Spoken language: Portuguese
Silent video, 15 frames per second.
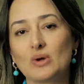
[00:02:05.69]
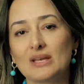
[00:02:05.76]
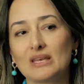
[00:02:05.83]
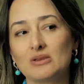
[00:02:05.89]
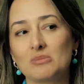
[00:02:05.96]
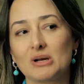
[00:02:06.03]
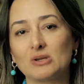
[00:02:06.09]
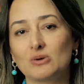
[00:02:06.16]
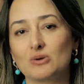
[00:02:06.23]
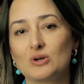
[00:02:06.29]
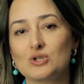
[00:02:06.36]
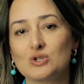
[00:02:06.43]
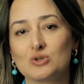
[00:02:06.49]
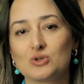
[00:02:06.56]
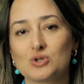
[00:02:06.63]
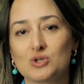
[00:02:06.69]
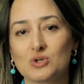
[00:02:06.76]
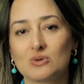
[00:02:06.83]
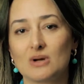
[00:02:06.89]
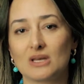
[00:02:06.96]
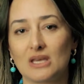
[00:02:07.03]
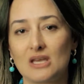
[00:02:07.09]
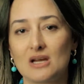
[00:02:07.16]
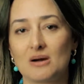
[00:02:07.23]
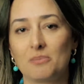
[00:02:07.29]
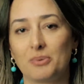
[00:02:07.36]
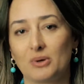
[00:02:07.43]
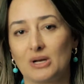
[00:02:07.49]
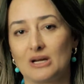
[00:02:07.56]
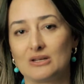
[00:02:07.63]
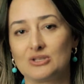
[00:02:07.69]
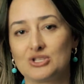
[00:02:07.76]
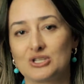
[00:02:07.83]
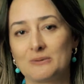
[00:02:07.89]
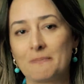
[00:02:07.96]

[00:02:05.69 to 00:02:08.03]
aqui no Mato Grosso do Sul, aqui em Campo Grande.